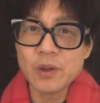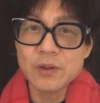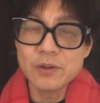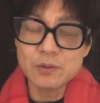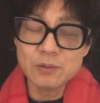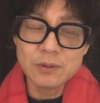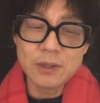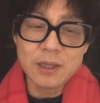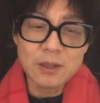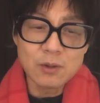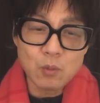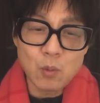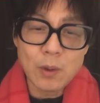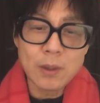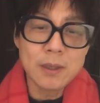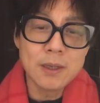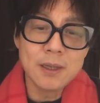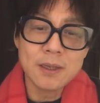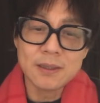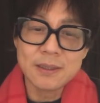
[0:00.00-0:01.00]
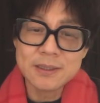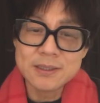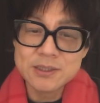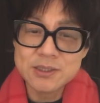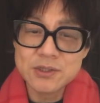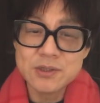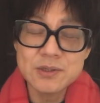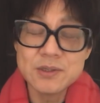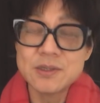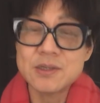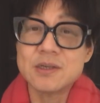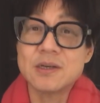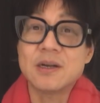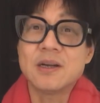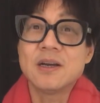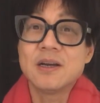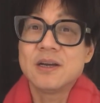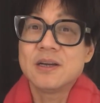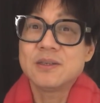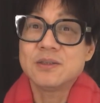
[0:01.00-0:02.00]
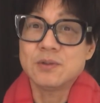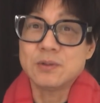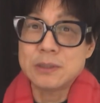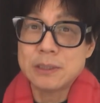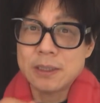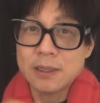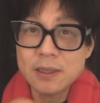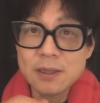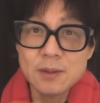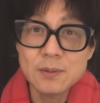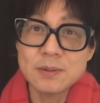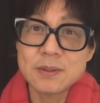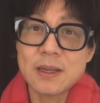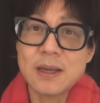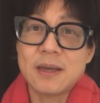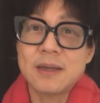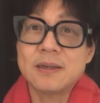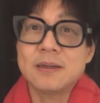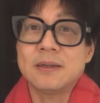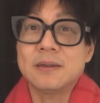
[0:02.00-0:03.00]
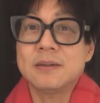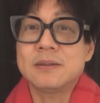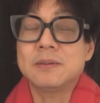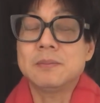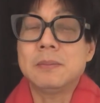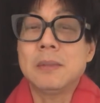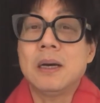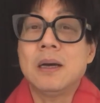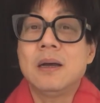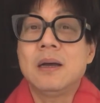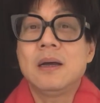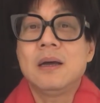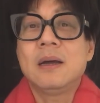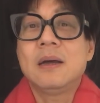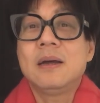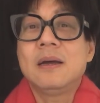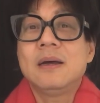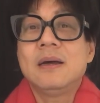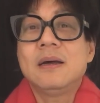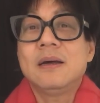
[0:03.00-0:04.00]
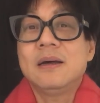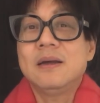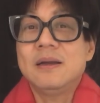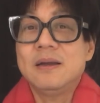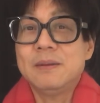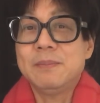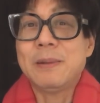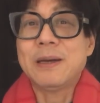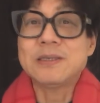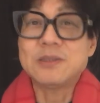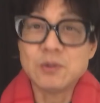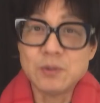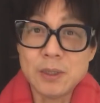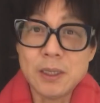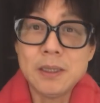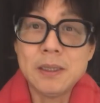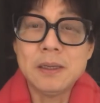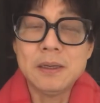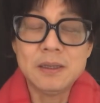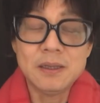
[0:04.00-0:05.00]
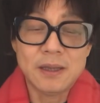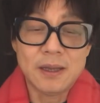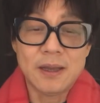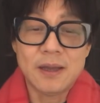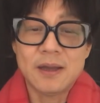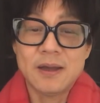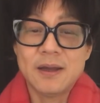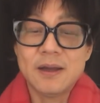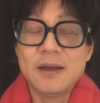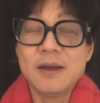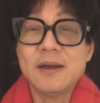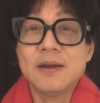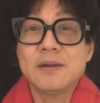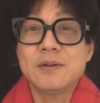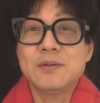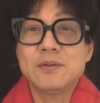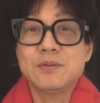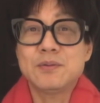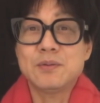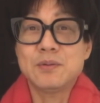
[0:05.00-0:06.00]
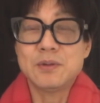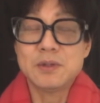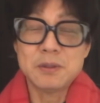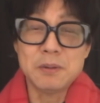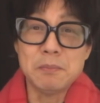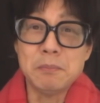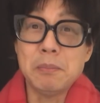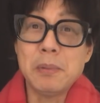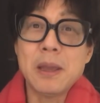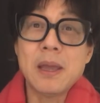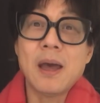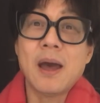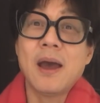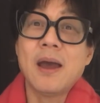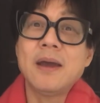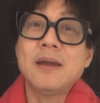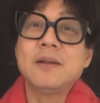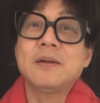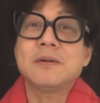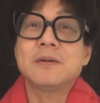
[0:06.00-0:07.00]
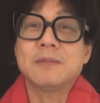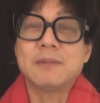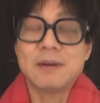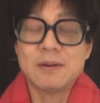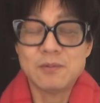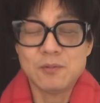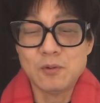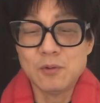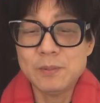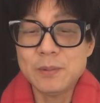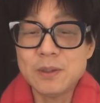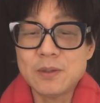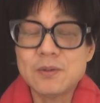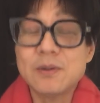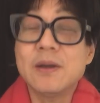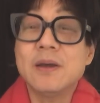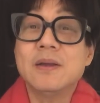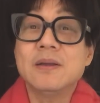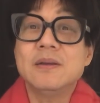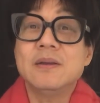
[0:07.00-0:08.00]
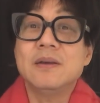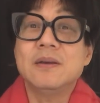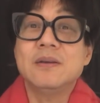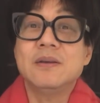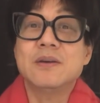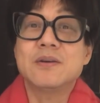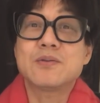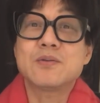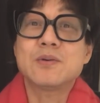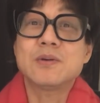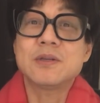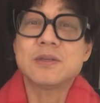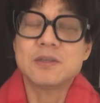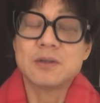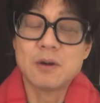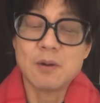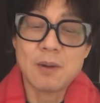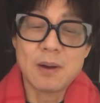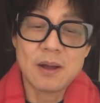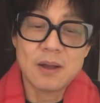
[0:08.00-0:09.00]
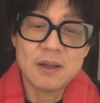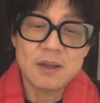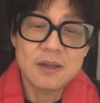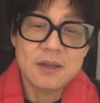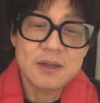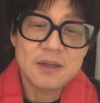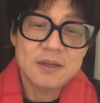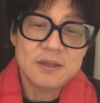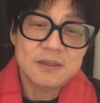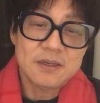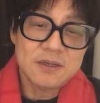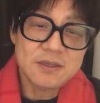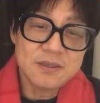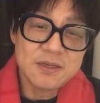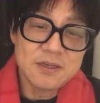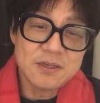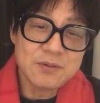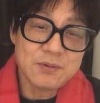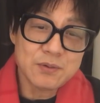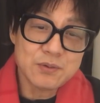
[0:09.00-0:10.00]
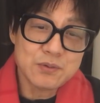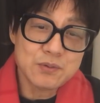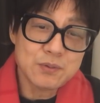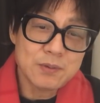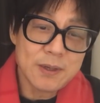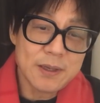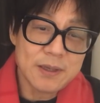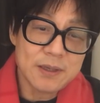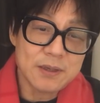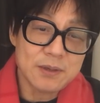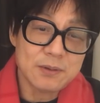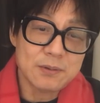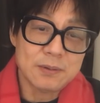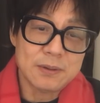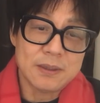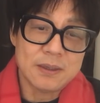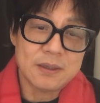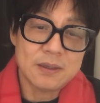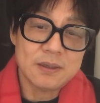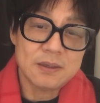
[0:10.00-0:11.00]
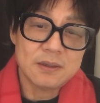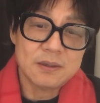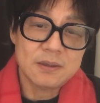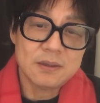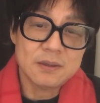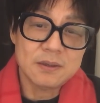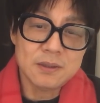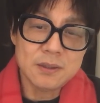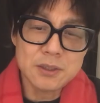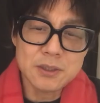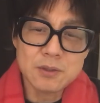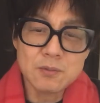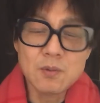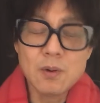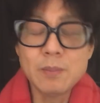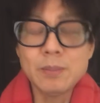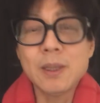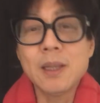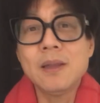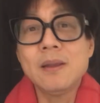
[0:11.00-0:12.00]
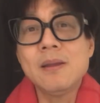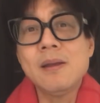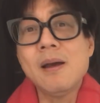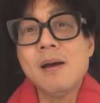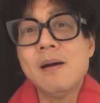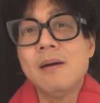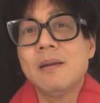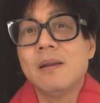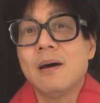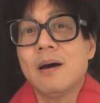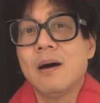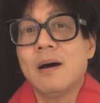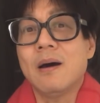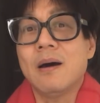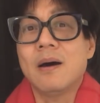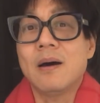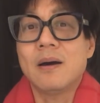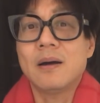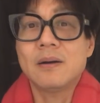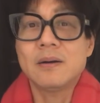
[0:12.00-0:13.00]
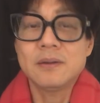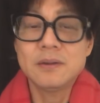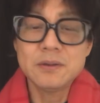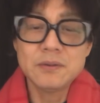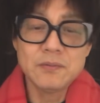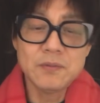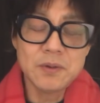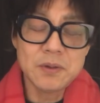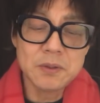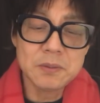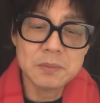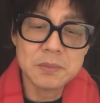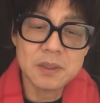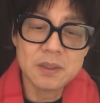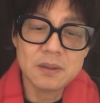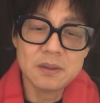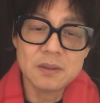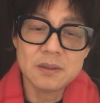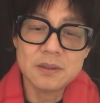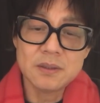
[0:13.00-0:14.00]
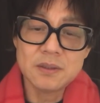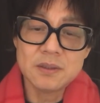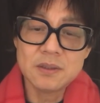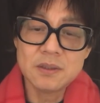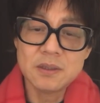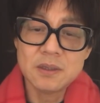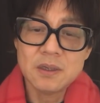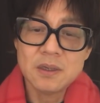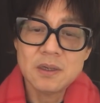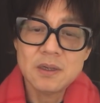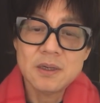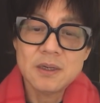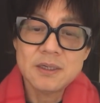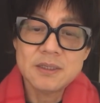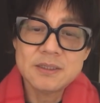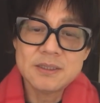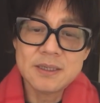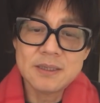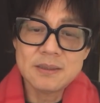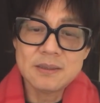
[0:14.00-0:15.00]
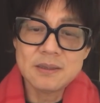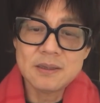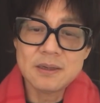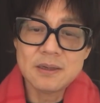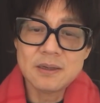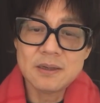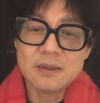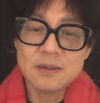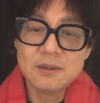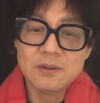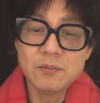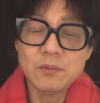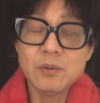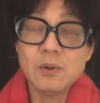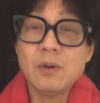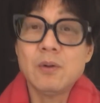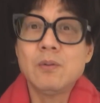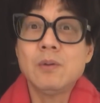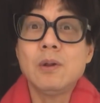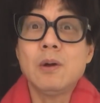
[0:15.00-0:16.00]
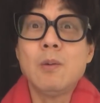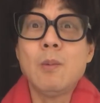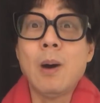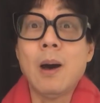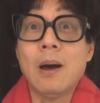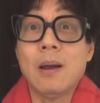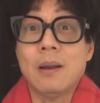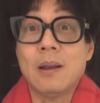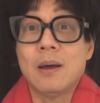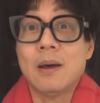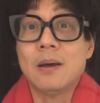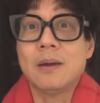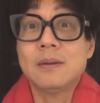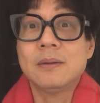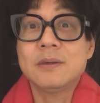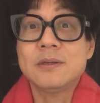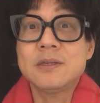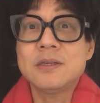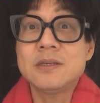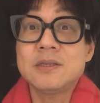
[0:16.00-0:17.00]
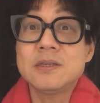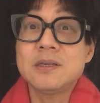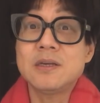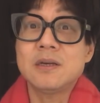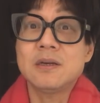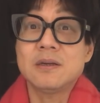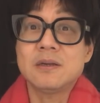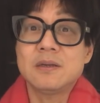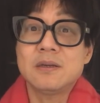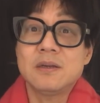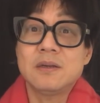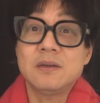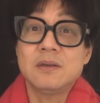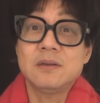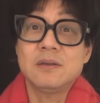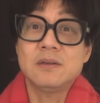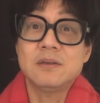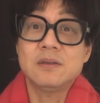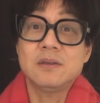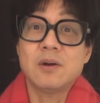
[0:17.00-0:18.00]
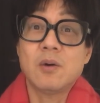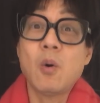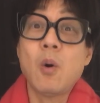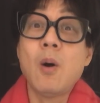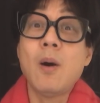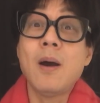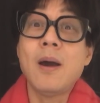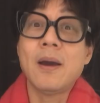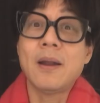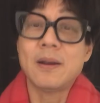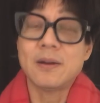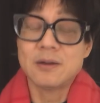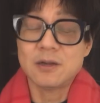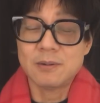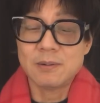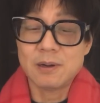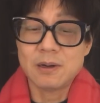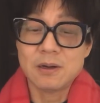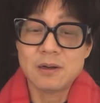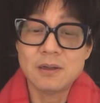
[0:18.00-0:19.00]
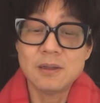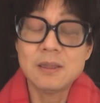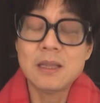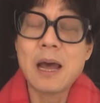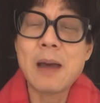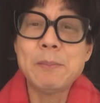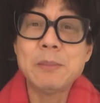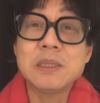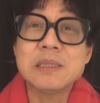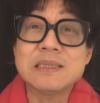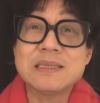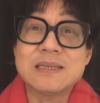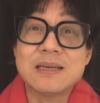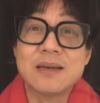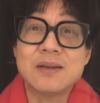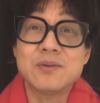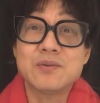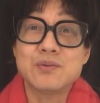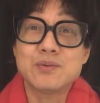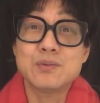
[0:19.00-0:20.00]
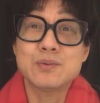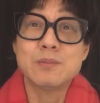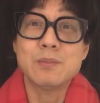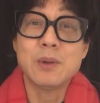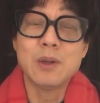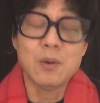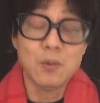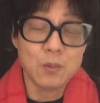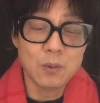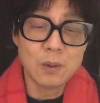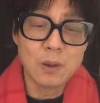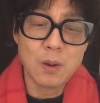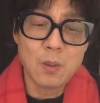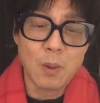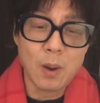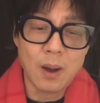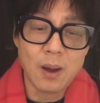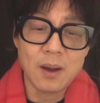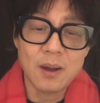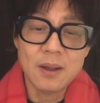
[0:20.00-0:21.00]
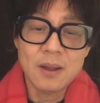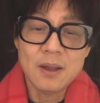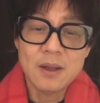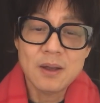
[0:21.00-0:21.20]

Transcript: 就是他的观念、他的心智就停留在这个什么。哎，八九年那一年，哎，觉得挺悲哀的是吧？我们那时候也也也说这些话，但是现在我出来以后呢，可能情况不太一样了啊。可能是为什么呢？可能是现在因为有互联网了，信息也也快了，知道吧？可能他们以前出去没有互联网，